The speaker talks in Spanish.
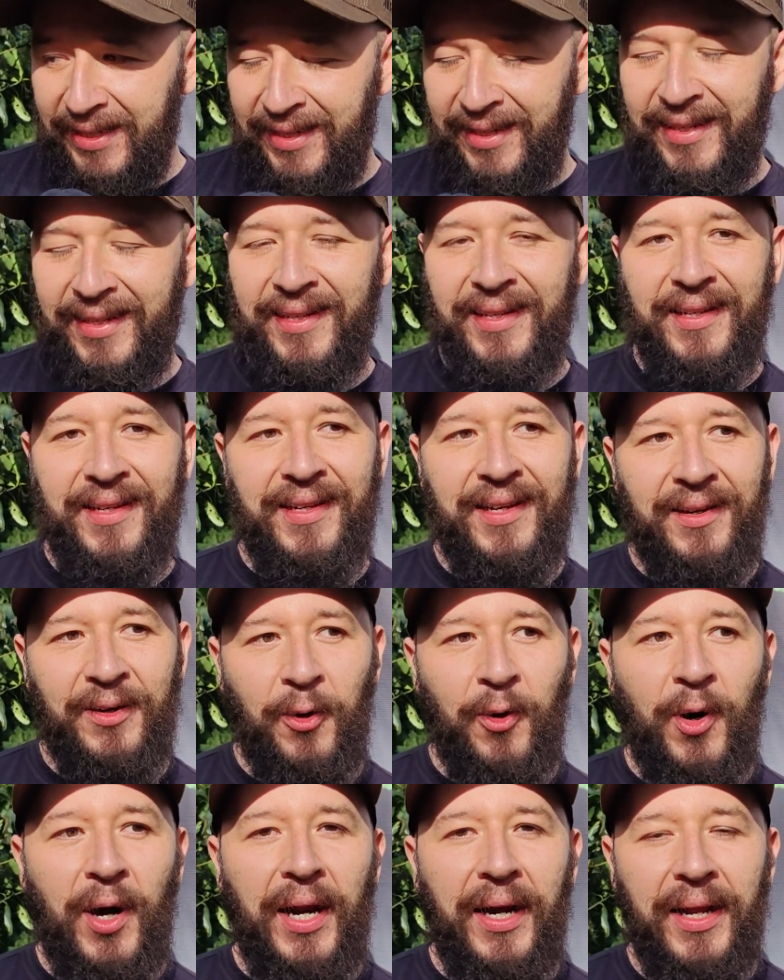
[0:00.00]
Eh,
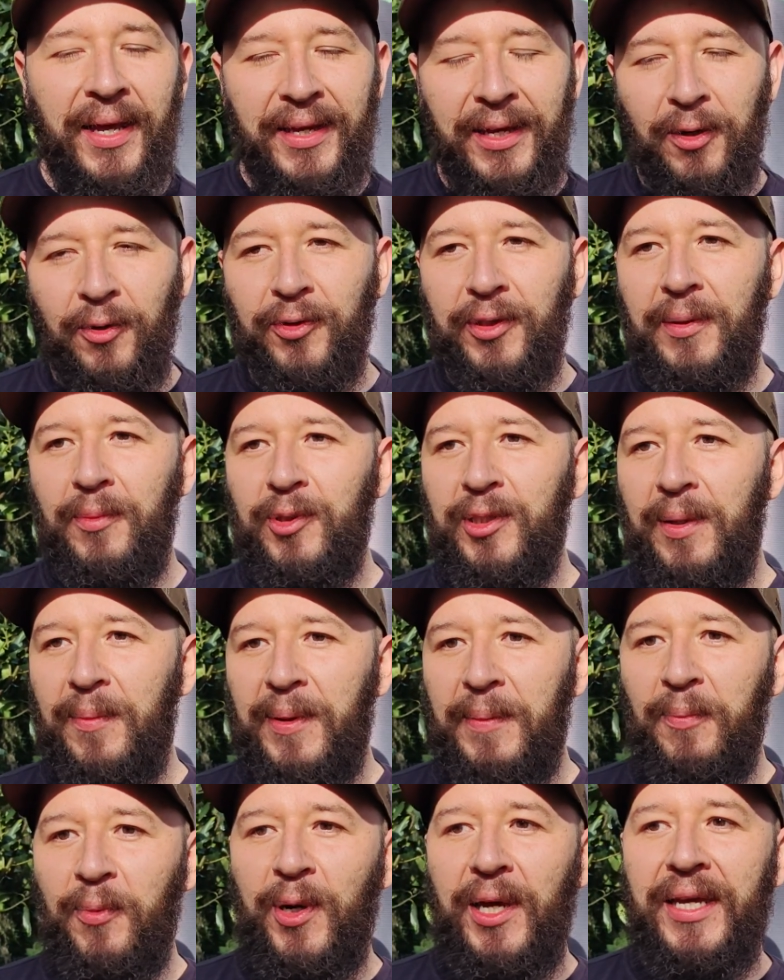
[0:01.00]
ojalá encontremos
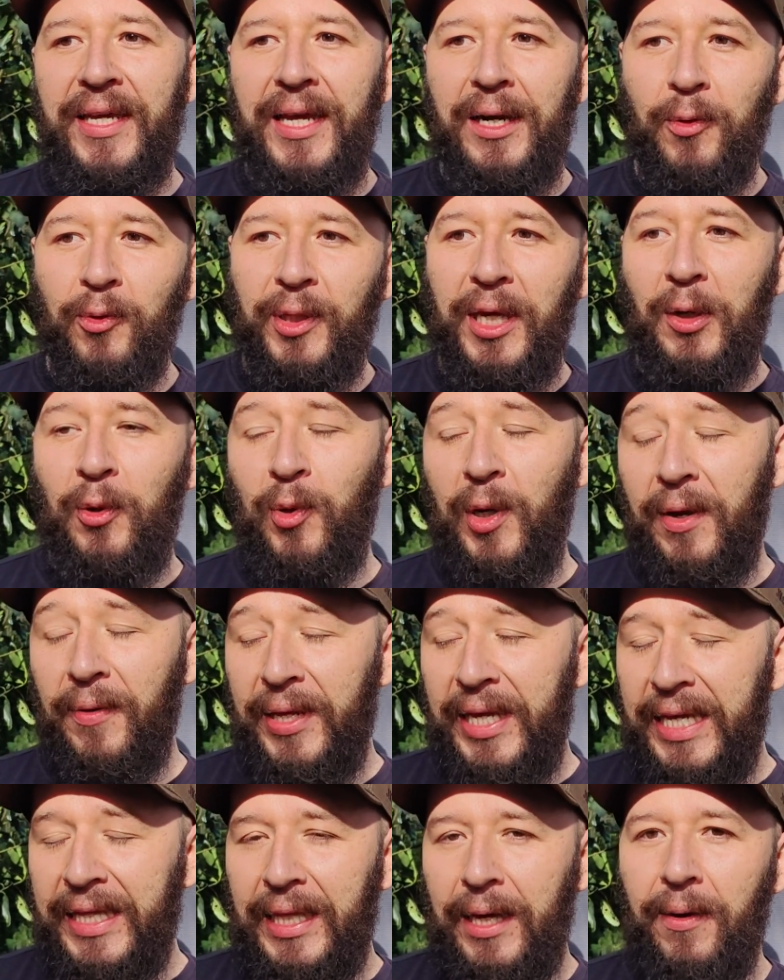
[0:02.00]
también por ahí alguna
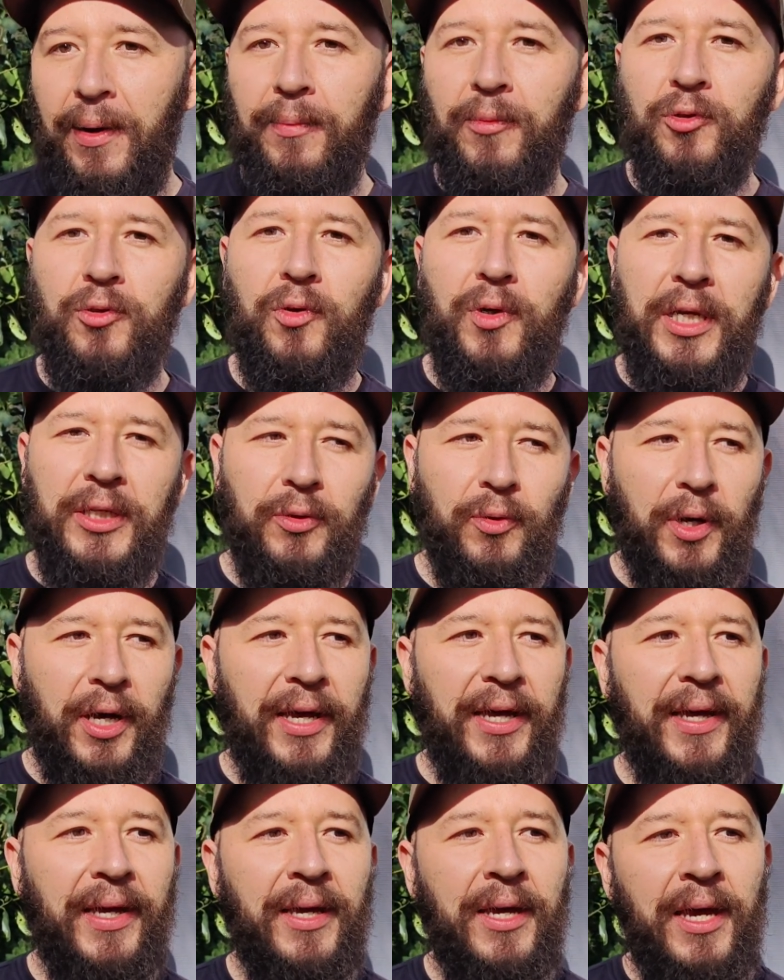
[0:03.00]
culebrita. Vamos con la
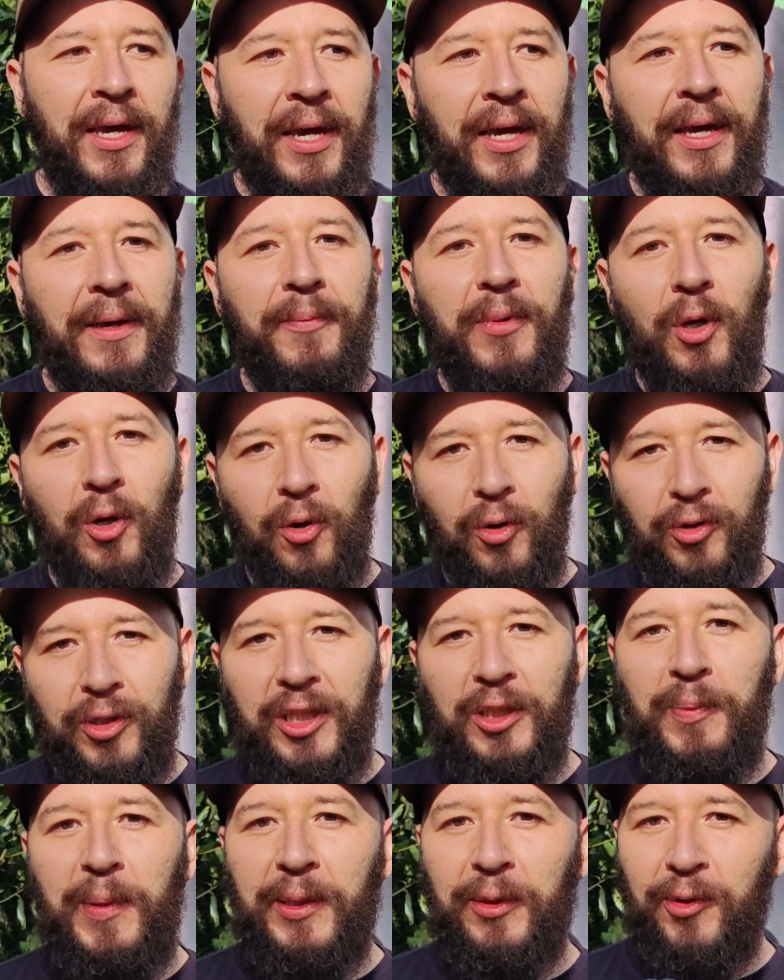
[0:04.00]
ayuda de biólogos
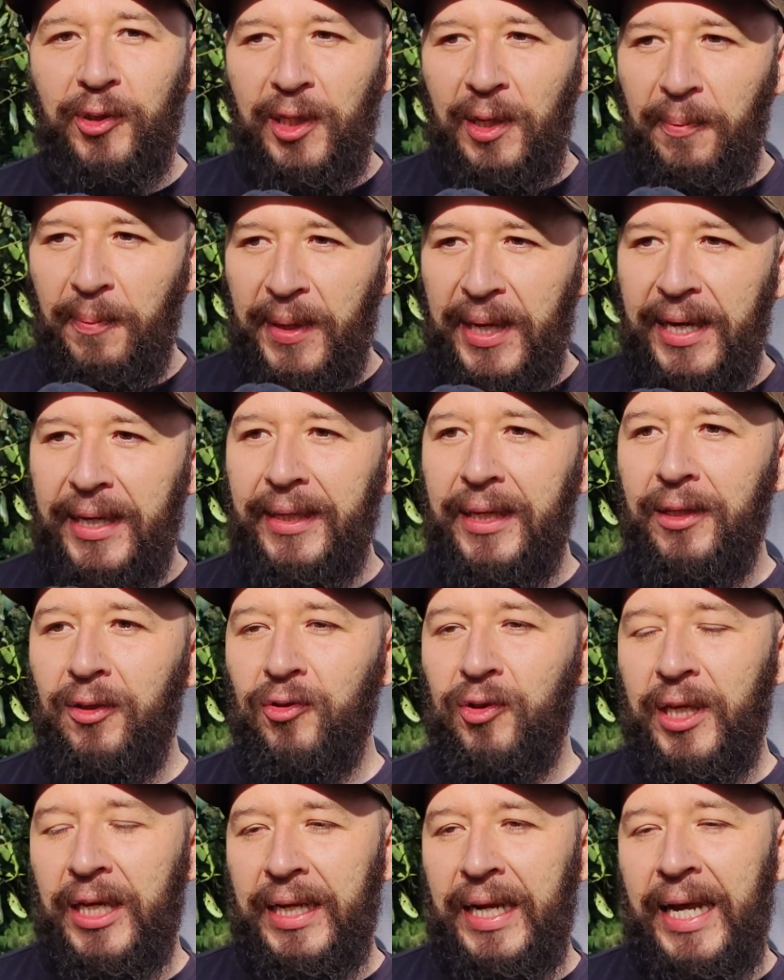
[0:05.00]
expertos también que
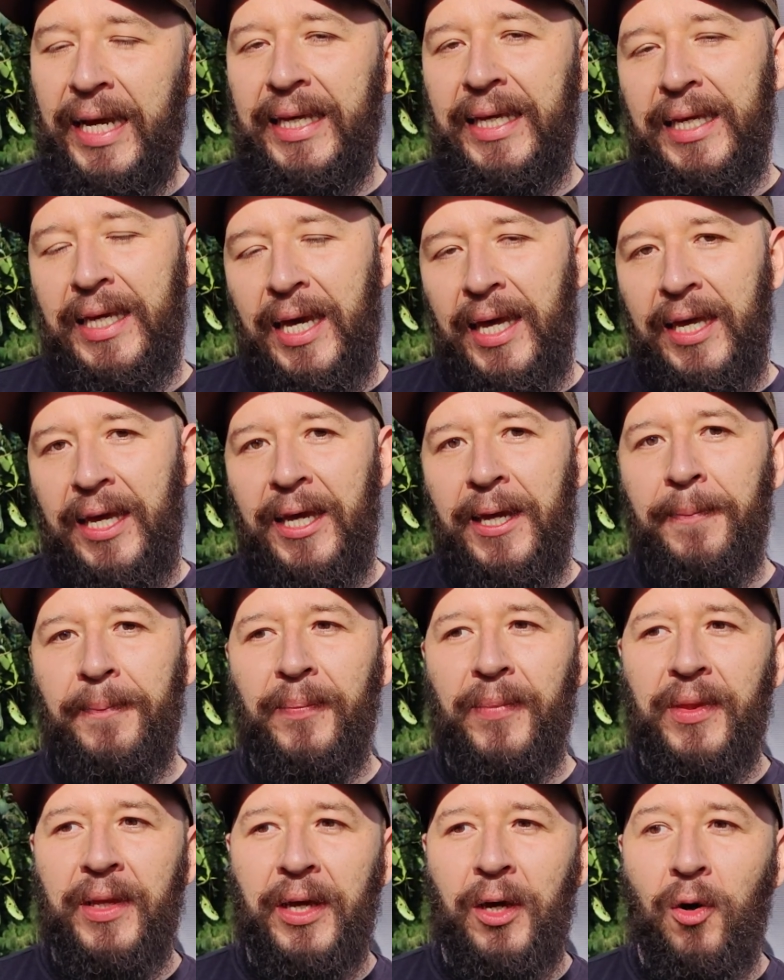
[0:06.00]
nos dan la guía
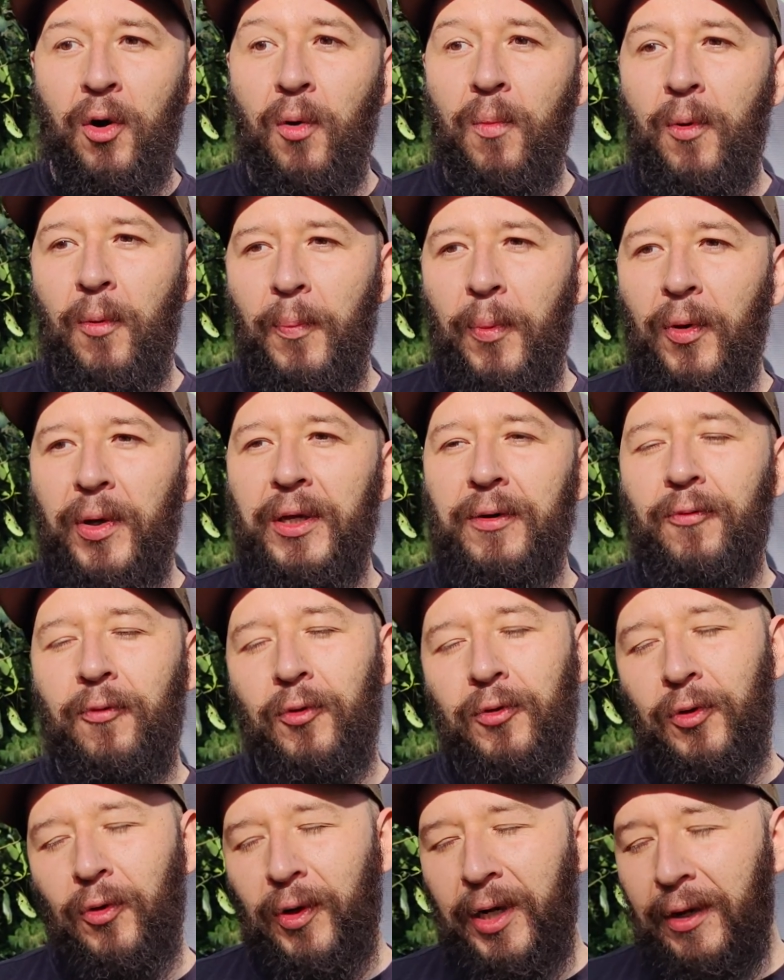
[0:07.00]
de, cómo poder
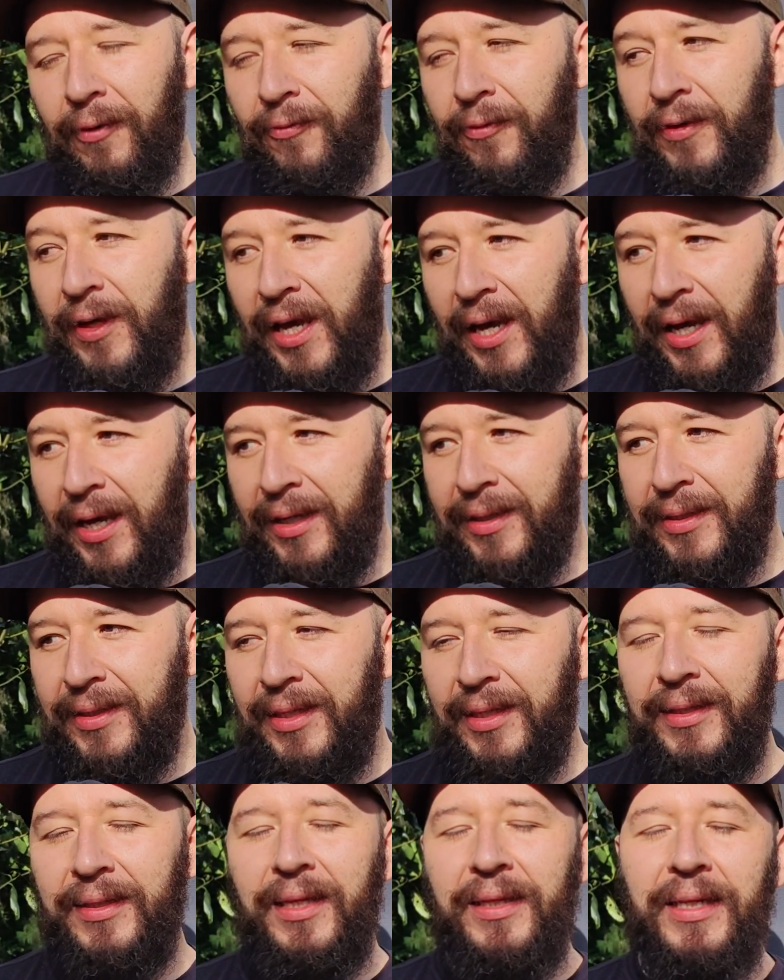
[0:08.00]
fotografiar
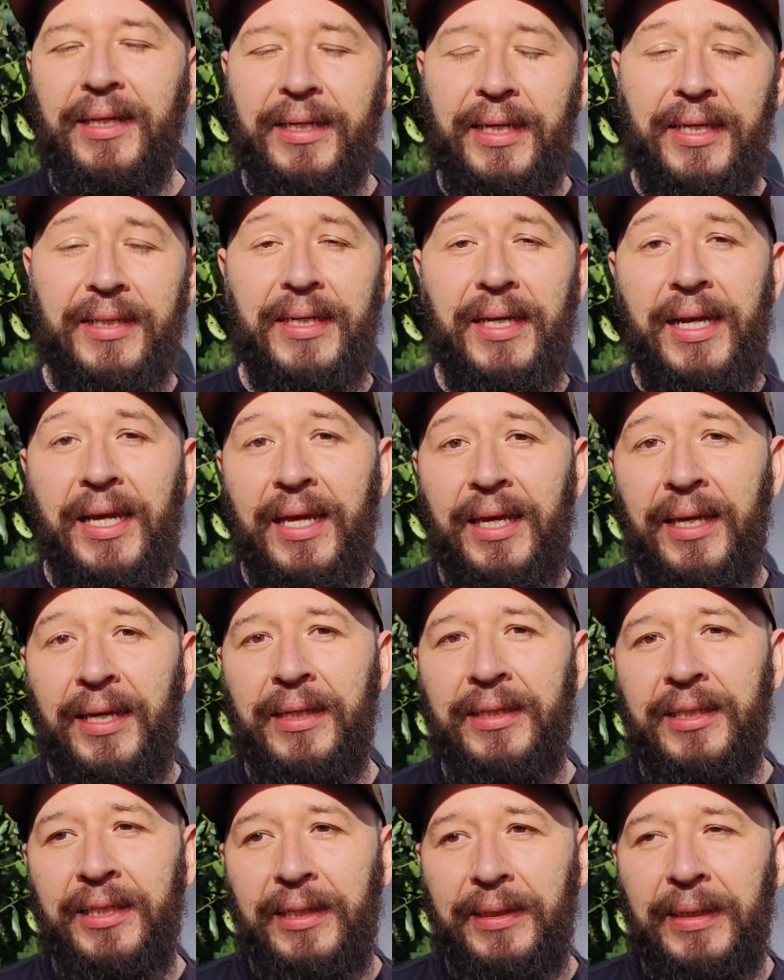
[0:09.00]
sin tener que
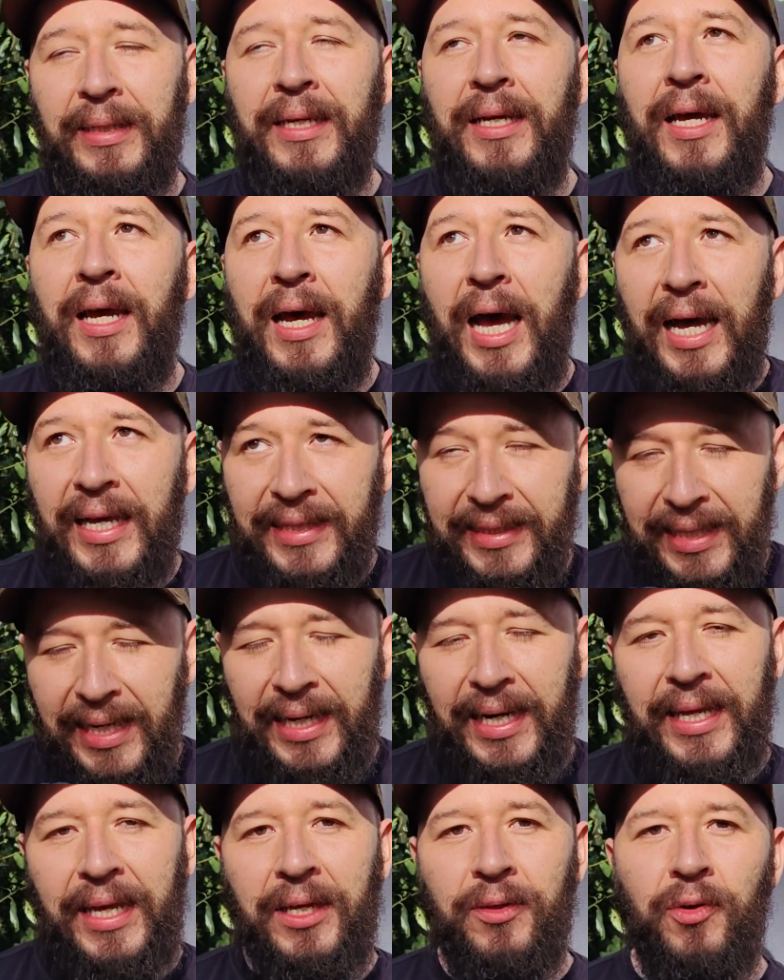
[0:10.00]
hacerle, sin
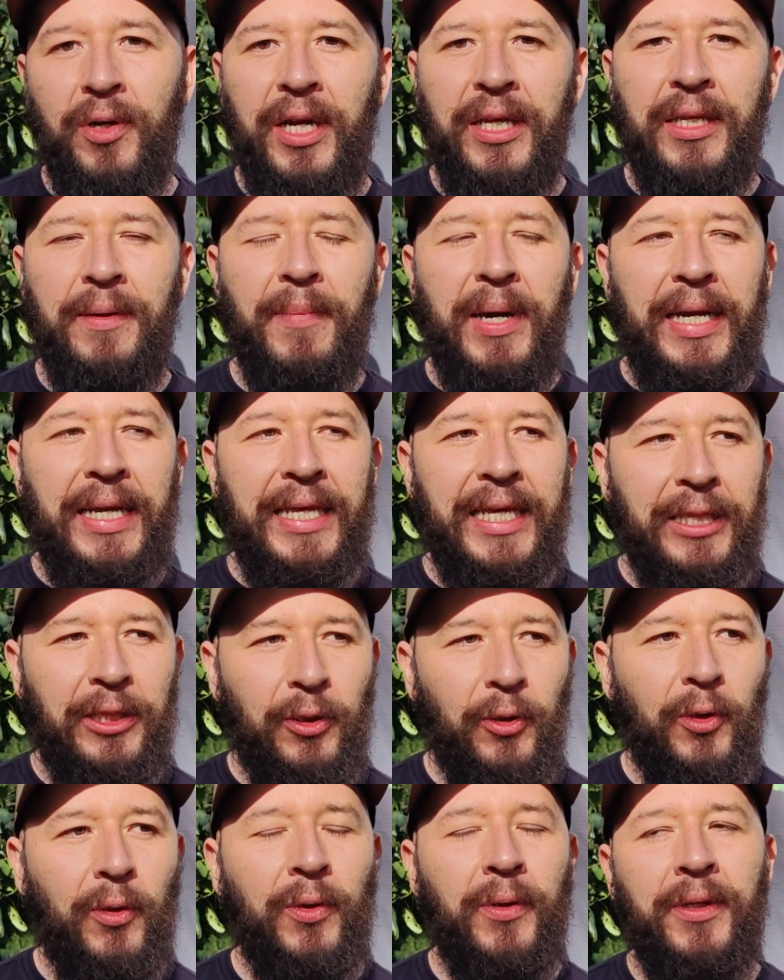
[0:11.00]
hacerle daño al
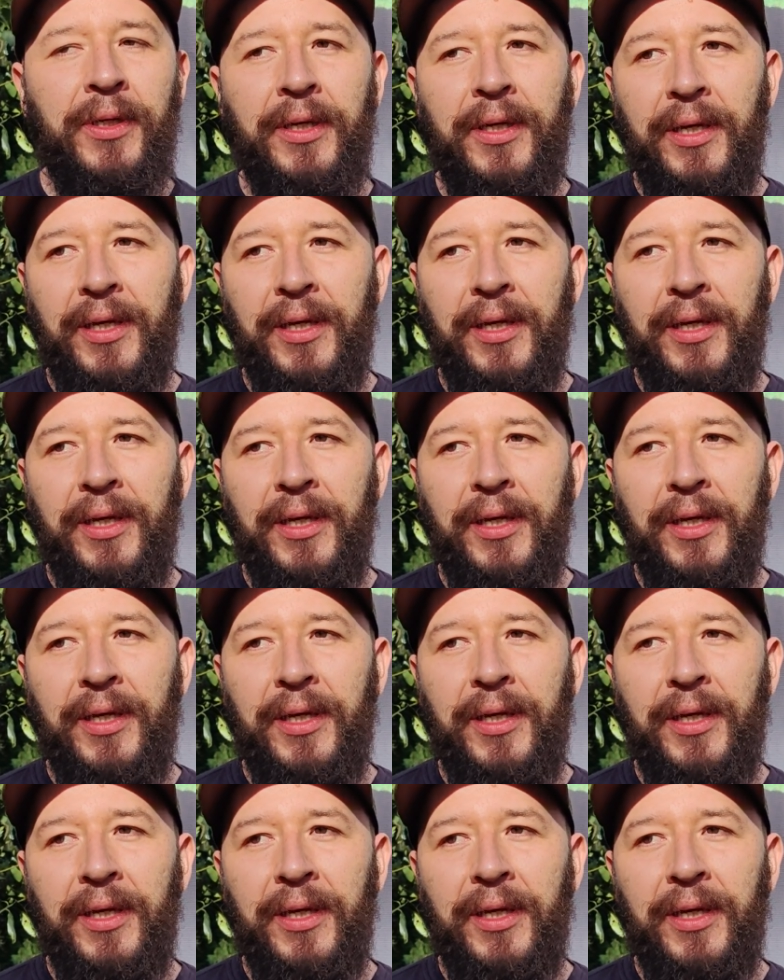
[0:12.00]
animalito.